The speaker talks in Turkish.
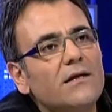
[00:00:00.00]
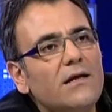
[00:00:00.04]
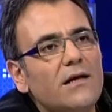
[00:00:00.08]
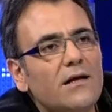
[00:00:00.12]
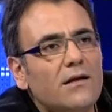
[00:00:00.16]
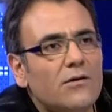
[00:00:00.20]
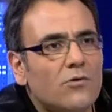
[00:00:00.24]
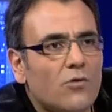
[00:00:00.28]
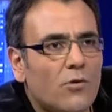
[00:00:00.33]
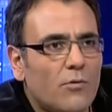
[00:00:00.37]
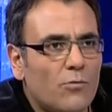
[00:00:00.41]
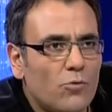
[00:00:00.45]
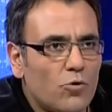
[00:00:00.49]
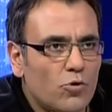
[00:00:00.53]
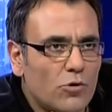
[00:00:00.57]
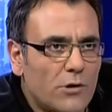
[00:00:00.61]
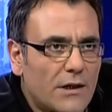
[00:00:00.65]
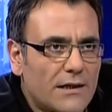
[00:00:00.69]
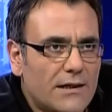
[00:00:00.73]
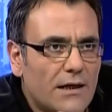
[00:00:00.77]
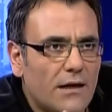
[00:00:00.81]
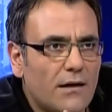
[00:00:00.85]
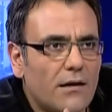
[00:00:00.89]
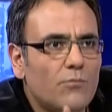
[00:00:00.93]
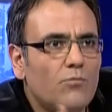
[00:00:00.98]
değildin o Muğla'da.
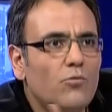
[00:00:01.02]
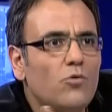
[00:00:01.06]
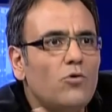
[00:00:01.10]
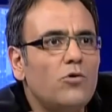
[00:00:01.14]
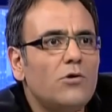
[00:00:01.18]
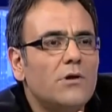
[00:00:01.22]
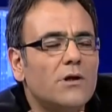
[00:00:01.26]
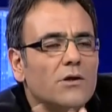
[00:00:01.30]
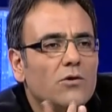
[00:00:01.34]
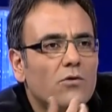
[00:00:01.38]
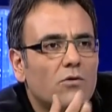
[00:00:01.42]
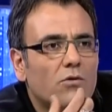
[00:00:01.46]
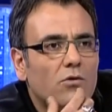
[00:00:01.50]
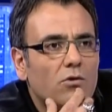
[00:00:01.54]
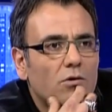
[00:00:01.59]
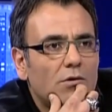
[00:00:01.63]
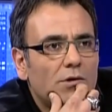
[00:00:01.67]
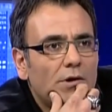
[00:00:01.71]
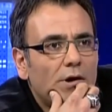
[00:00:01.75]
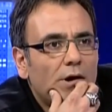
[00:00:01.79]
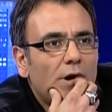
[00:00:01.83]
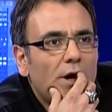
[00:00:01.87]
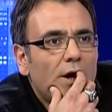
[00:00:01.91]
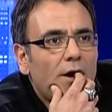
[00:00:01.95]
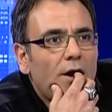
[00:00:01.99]
Değildim canım. Muğla'da okuyor.
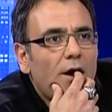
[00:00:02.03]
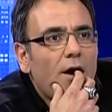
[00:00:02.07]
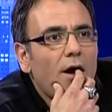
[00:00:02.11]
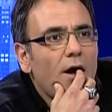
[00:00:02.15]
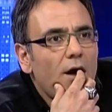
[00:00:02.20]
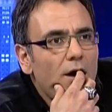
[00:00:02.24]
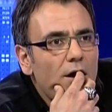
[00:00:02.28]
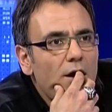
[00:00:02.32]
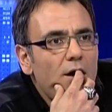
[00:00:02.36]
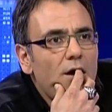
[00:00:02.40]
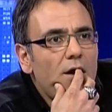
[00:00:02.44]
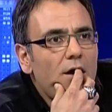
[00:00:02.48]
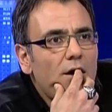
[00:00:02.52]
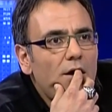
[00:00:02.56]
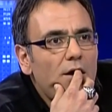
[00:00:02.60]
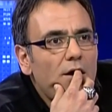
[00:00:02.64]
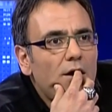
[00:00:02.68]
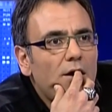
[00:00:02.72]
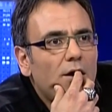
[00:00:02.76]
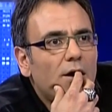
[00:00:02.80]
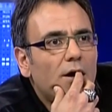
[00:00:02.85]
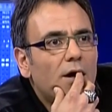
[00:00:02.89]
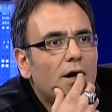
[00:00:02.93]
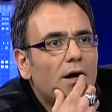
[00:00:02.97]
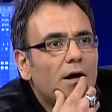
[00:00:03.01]
Ünlü Ha. olduktan
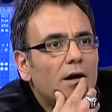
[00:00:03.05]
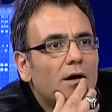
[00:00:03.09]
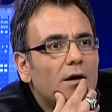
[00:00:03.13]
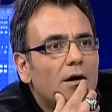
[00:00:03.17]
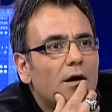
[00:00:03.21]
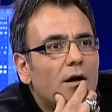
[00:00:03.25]
sonra